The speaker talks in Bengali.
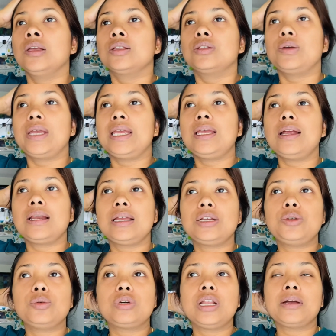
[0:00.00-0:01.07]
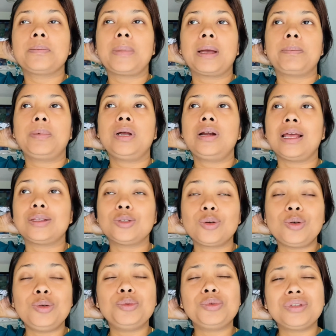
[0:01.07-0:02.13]
তো এই আর কি টুকটাক ব্যাপার
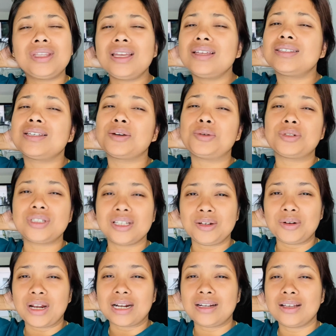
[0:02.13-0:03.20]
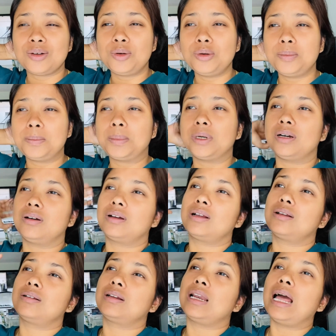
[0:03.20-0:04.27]
এতক্ষণ উঠতে ইচ্ছা করছিল না একটা খুব
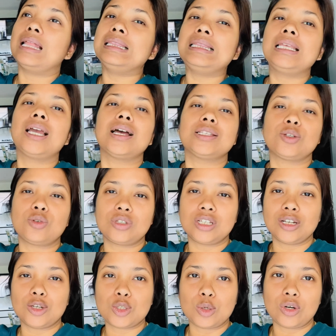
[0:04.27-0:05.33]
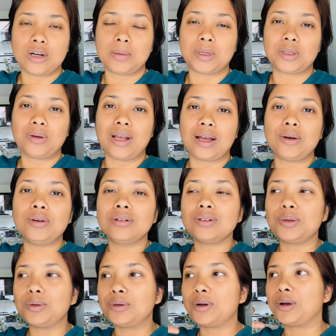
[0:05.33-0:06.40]
ক্লান্তি কাজ করছিল শরীরের ভেতর এখন
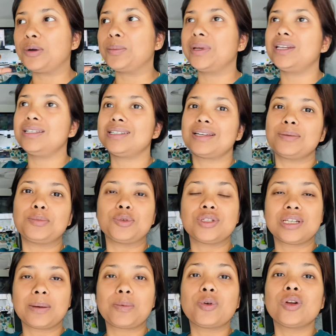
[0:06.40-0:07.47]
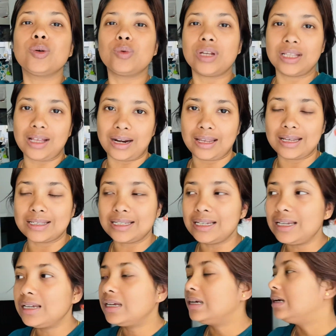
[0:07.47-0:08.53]
কোনো রকমে নিজেকে বুস্ট আপ করে উঠে দাঁড়িয়েছি
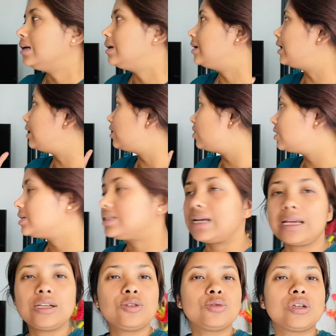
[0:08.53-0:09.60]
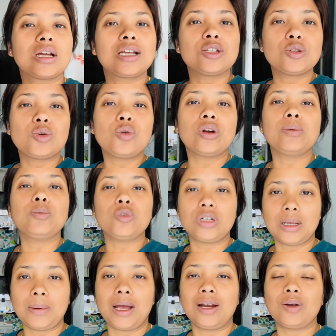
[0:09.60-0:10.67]
রান্নাঘরে যাই টুকটাক কিছু করে
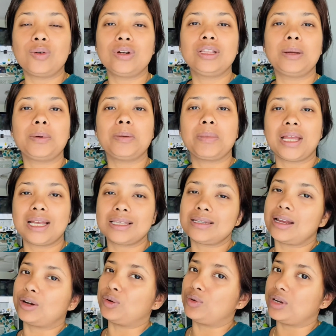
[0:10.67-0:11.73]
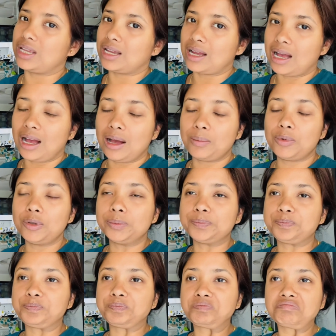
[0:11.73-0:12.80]
মুডটা ভালো করি তারপরে মেয়েকে স্নান করিয়ে খাওয়াবো
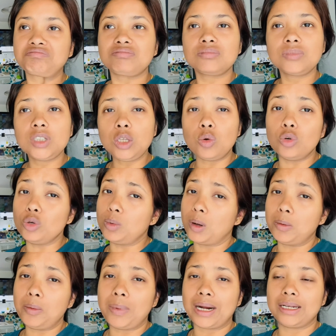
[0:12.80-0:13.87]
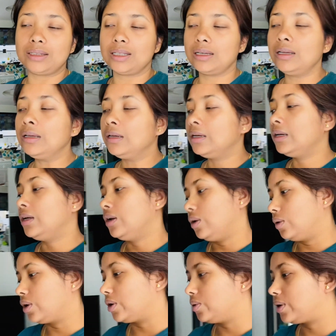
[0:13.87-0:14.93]
অনুভবও বাড়িতে
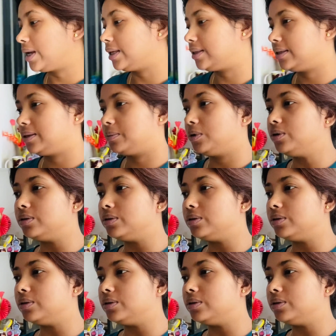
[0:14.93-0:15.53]
ওকেও খেতে দেব